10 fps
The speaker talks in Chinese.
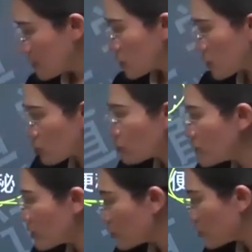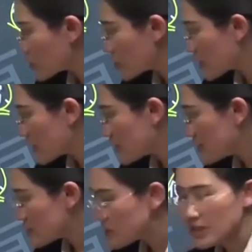这个寸我之前已
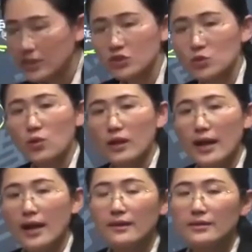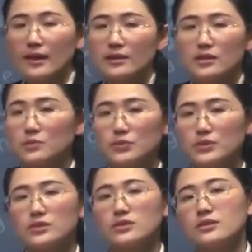经解释过了啊，它可不
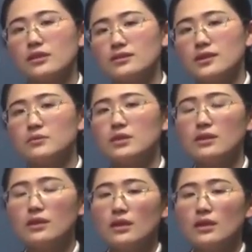是指的咱们，